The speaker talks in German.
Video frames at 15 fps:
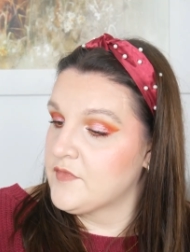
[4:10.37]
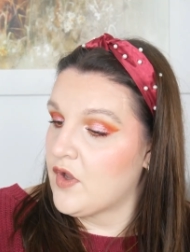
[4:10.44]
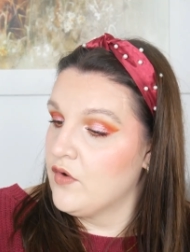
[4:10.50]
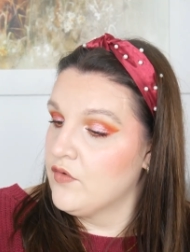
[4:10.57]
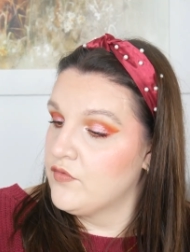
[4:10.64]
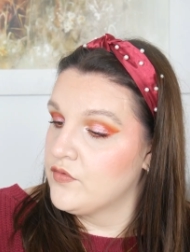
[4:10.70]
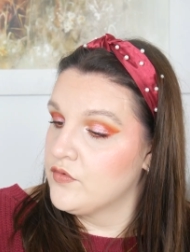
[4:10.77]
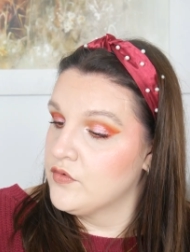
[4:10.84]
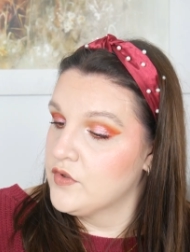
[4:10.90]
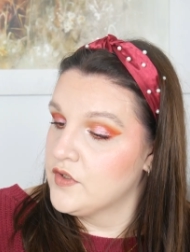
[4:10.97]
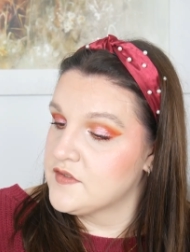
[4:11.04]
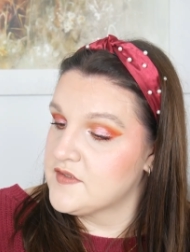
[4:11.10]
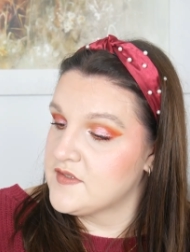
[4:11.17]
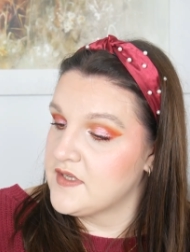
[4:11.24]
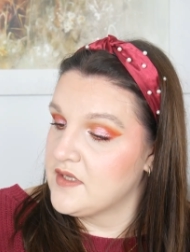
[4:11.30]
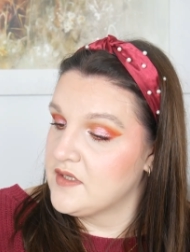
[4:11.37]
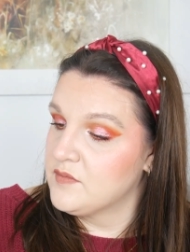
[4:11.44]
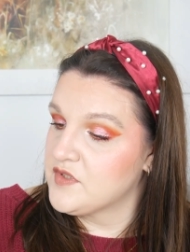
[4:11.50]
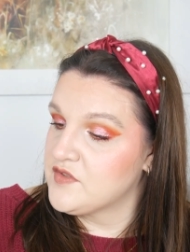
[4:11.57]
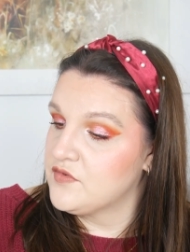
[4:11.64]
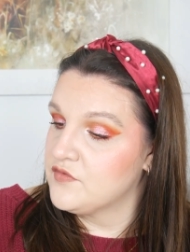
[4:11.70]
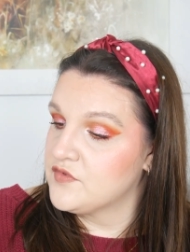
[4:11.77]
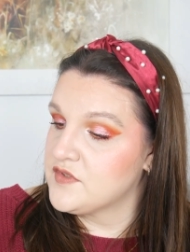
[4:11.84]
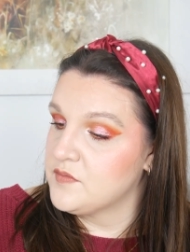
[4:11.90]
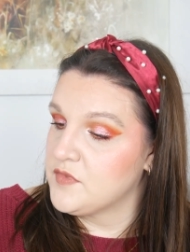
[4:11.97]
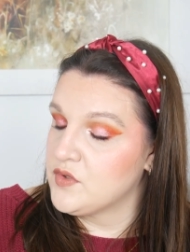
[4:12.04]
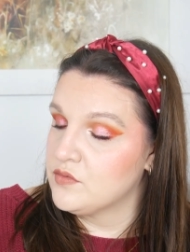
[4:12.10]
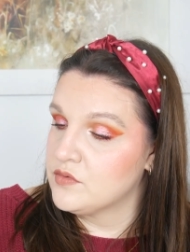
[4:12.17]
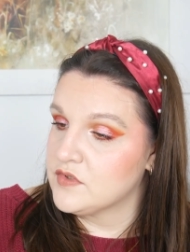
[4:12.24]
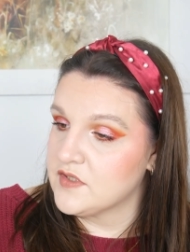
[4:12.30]
auch für 10 bis 15
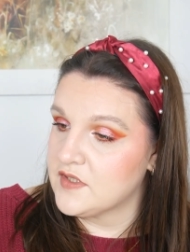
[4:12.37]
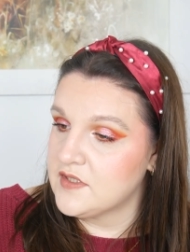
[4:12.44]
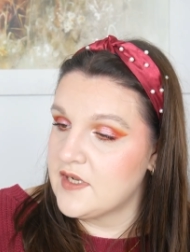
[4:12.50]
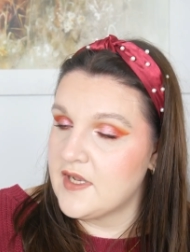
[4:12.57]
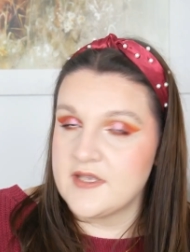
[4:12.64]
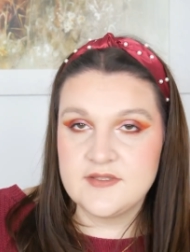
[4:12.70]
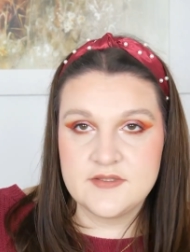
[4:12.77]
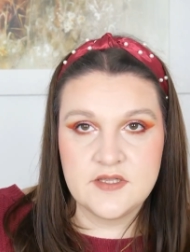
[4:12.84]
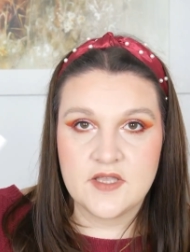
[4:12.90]
Minuten drin lassen,